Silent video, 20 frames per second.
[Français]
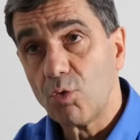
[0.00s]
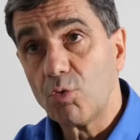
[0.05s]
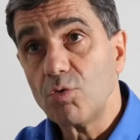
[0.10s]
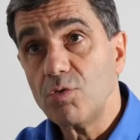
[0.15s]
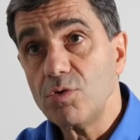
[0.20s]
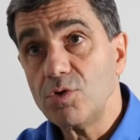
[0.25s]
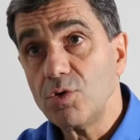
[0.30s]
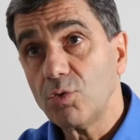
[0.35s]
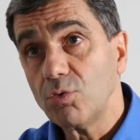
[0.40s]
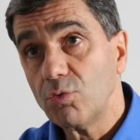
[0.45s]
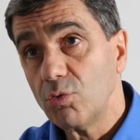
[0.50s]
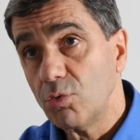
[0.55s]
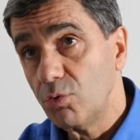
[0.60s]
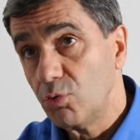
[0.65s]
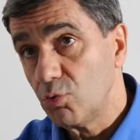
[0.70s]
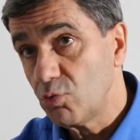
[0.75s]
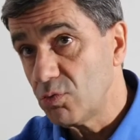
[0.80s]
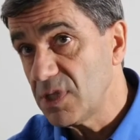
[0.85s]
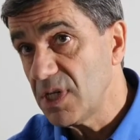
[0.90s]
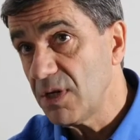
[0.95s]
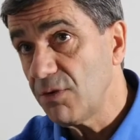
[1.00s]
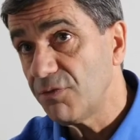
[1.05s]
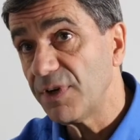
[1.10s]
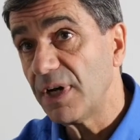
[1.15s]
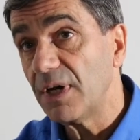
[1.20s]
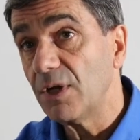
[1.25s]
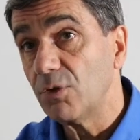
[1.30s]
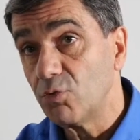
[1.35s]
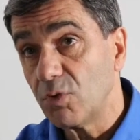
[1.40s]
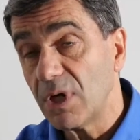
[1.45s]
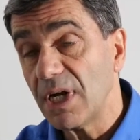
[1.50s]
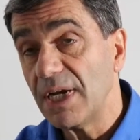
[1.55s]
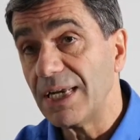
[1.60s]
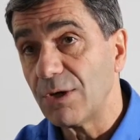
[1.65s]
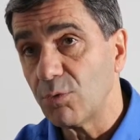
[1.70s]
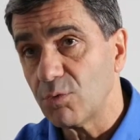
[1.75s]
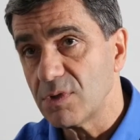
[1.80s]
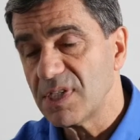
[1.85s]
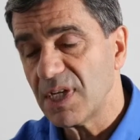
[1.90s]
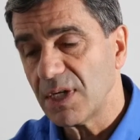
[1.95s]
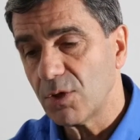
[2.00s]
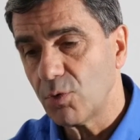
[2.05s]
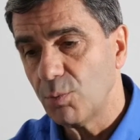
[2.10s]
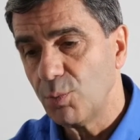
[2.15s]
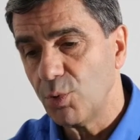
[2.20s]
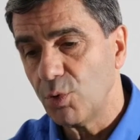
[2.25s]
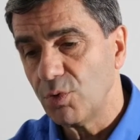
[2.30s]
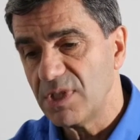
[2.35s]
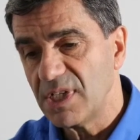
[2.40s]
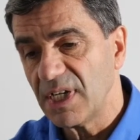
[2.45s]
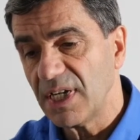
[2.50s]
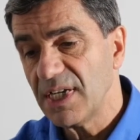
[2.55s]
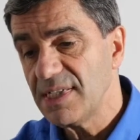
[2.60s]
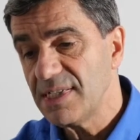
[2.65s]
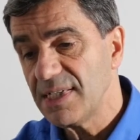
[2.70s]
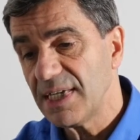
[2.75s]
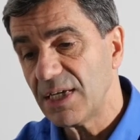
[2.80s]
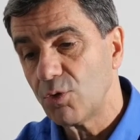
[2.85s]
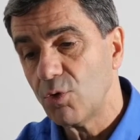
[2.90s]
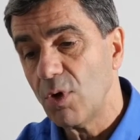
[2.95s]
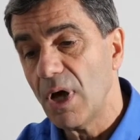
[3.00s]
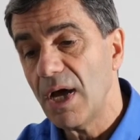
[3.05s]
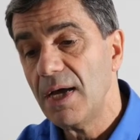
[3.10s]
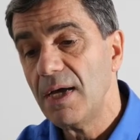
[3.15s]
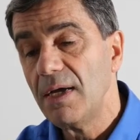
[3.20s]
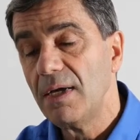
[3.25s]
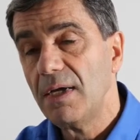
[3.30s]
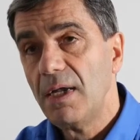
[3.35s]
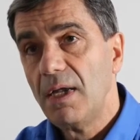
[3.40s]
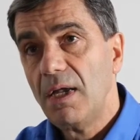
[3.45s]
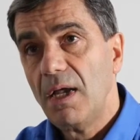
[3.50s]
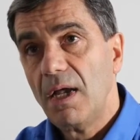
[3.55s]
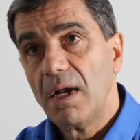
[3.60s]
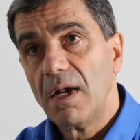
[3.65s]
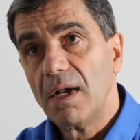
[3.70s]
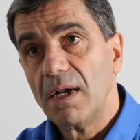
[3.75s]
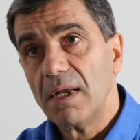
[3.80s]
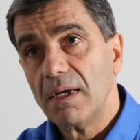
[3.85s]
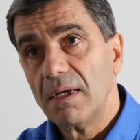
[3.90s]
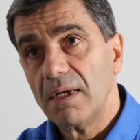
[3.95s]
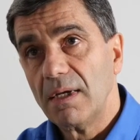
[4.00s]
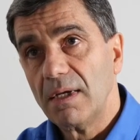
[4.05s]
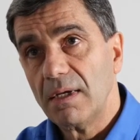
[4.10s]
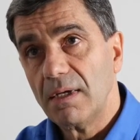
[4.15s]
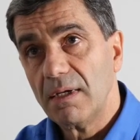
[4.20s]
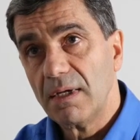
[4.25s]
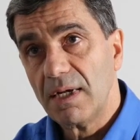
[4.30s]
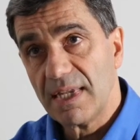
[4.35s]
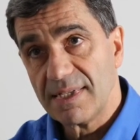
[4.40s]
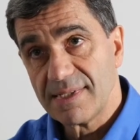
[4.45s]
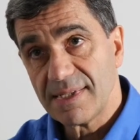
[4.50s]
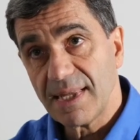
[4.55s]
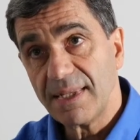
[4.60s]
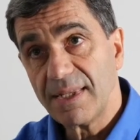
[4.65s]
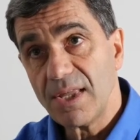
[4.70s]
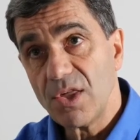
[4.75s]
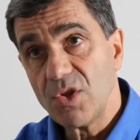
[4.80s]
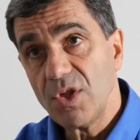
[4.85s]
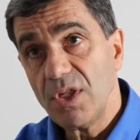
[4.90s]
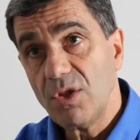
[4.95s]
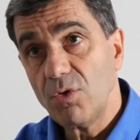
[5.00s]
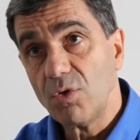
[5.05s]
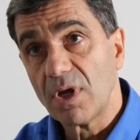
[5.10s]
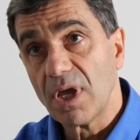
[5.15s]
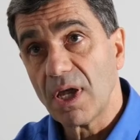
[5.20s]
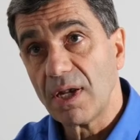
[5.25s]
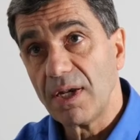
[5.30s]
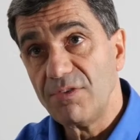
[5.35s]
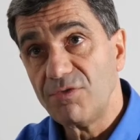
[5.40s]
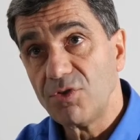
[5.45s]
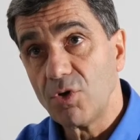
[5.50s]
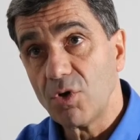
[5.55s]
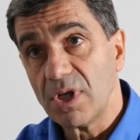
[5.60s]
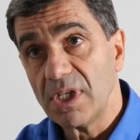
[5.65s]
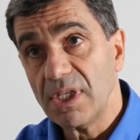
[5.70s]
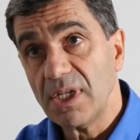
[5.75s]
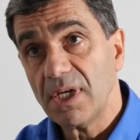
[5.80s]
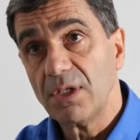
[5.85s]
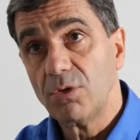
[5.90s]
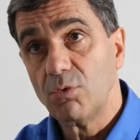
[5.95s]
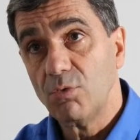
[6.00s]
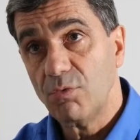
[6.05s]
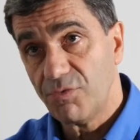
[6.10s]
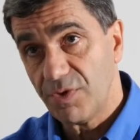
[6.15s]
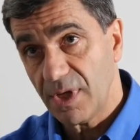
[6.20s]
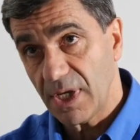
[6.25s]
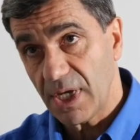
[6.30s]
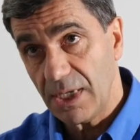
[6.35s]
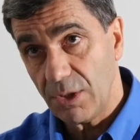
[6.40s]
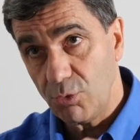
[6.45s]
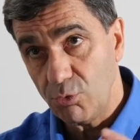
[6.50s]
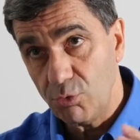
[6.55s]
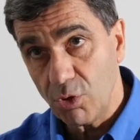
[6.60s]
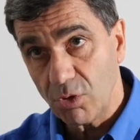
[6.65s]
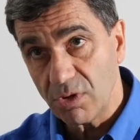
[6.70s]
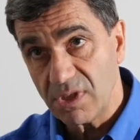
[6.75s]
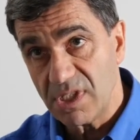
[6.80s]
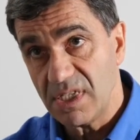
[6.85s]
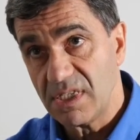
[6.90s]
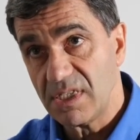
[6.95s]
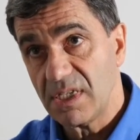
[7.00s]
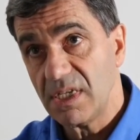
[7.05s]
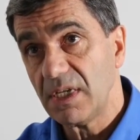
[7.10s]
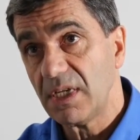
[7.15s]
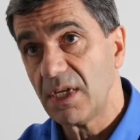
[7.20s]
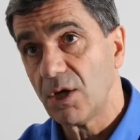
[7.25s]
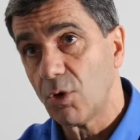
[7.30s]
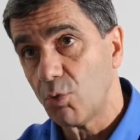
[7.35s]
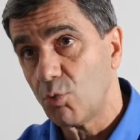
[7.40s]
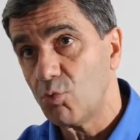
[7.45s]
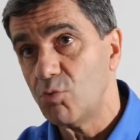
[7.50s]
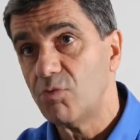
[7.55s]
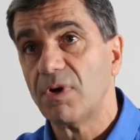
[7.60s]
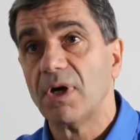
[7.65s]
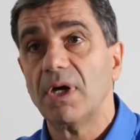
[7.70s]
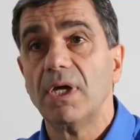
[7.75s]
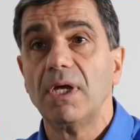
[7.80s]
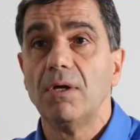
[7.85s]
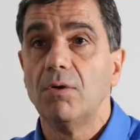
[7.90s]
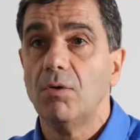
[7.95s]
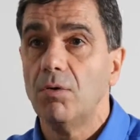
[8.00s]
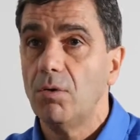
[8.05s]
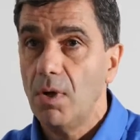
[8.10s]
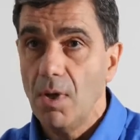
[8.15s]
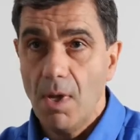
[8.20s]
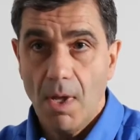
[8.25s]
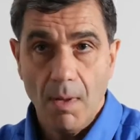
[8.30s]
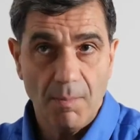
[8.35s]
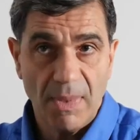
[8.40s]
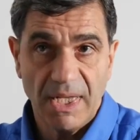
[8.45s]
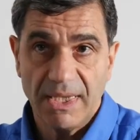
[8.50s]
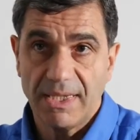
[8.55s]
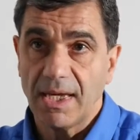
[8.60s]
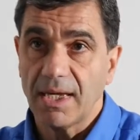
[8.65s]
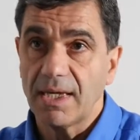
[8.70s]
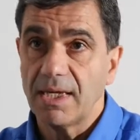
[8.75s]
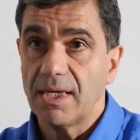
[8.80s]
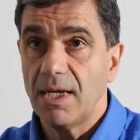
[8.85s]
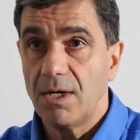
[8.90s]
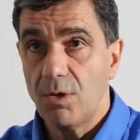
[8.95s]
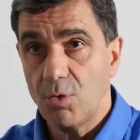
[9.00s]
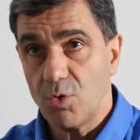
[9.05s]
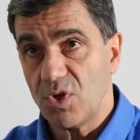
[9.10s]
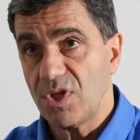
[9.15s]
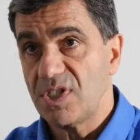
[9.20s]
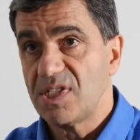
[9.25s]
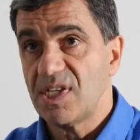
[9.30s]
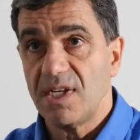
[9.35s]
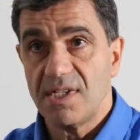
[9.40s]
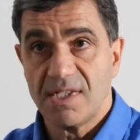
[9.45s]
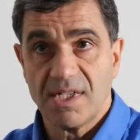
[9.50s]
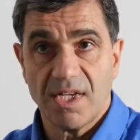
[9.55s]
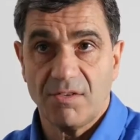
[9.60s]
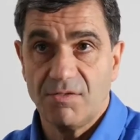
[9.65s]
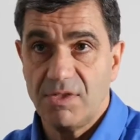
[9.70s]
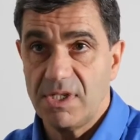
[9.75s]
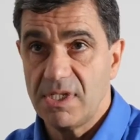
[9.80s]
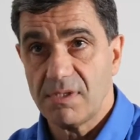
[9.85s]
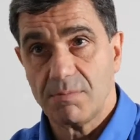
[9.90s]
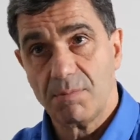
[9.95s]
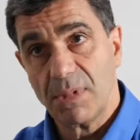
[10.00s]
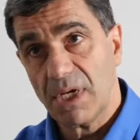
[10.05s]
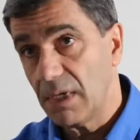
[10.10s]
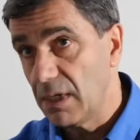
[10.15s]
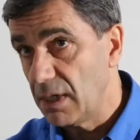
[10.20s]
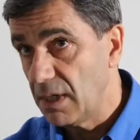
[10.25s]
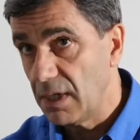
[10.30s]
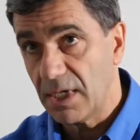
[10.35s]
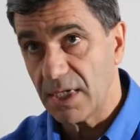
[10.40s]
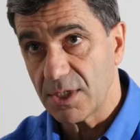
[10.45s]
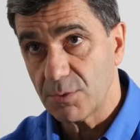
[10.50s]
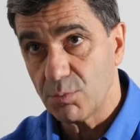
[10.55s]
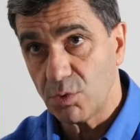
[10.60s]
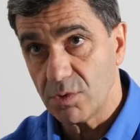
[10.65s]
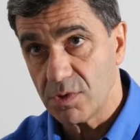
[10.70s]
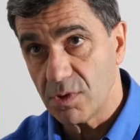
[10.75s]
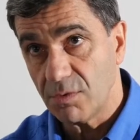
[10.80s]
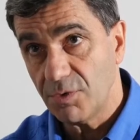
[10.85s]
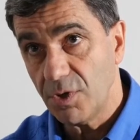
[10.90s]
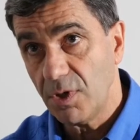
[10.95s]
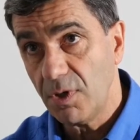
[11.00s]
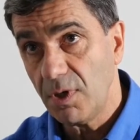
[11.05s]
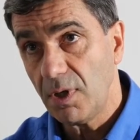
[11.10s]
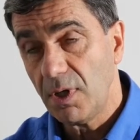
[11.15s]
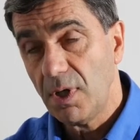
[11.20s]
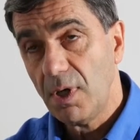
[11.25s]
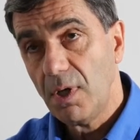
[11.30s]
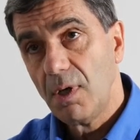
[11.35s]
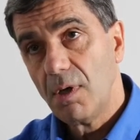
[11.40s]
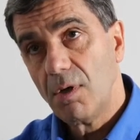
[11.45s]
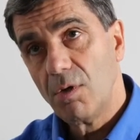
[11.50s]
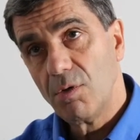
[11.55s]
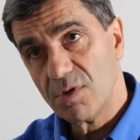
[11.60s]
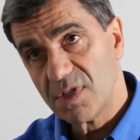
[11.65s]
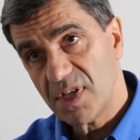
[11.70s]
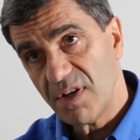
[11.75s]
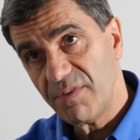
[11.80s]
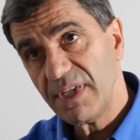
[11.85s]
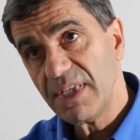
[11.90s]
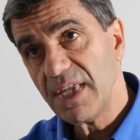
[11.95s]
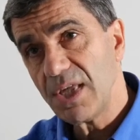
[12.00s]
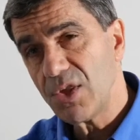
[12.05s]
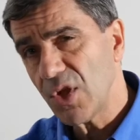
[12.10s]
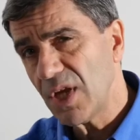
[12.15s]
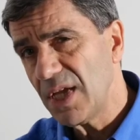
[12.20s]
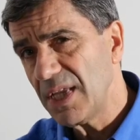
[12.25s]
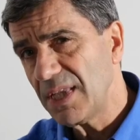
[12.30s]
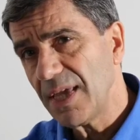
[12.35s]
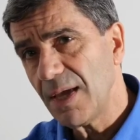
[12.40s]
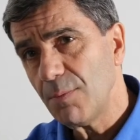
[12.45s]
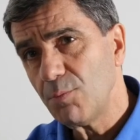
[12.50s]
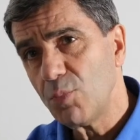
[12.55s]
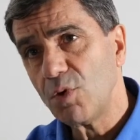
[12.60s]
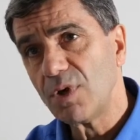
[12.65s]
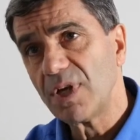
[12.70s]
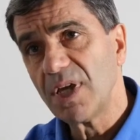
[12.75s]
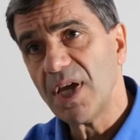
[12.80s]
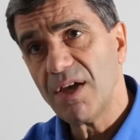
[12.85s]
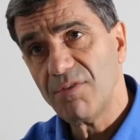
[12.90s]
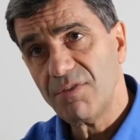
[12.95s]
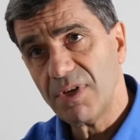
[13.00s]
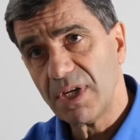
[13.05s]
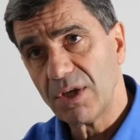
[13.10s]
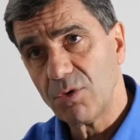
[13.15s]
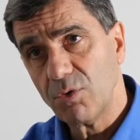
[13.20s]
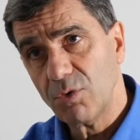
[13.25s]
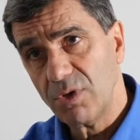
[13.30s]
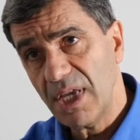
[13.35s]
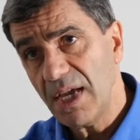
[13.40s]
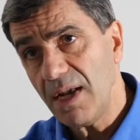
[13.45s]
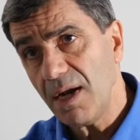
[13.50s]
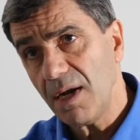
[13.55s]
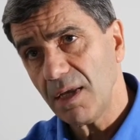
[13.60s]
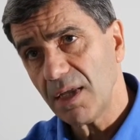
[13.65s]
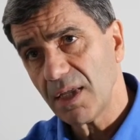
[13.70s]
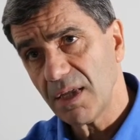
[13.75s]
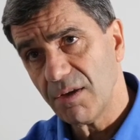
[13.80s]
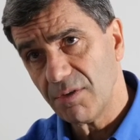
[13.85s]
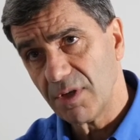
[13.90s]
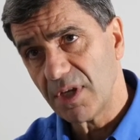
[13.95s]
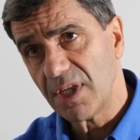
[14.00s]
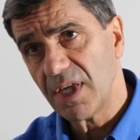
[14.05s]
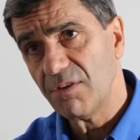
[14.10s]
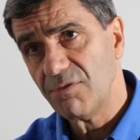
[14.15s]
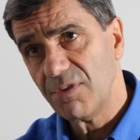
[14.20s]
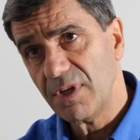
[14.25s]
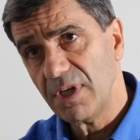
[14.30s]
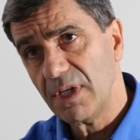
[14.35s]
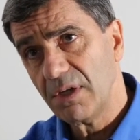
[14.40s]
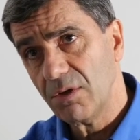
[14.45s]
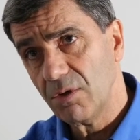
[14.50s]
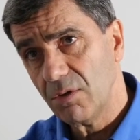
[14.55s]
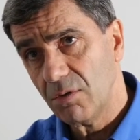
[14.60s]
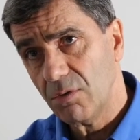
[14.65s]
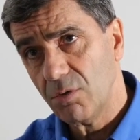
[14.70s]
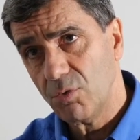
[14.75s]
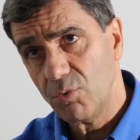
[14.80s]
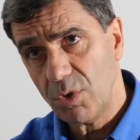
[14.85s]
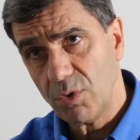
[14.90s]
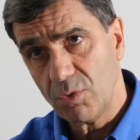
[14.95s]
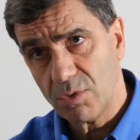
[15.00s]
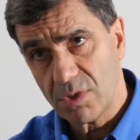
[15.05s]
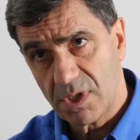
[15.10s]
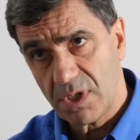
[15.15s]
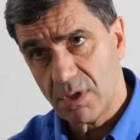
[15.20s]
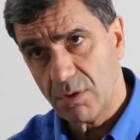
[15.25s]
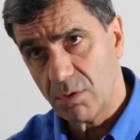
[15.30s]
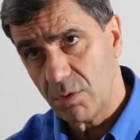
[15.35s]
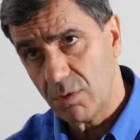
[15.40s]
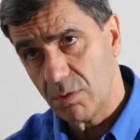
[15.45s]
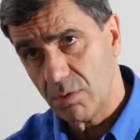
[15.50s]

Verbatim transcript: conclusions de tout ça, enfin en tout cas les constats qu'on peut en tirer, c'est que 1. La, stratégie de Carly Fiorina de faire une entité qui recouvrait euh, matériel, logiciel, service, bah, elle explose en vol. Euh, ça avait déjà été un peu le cas avec euh, Dell, qui, avait, lui aussi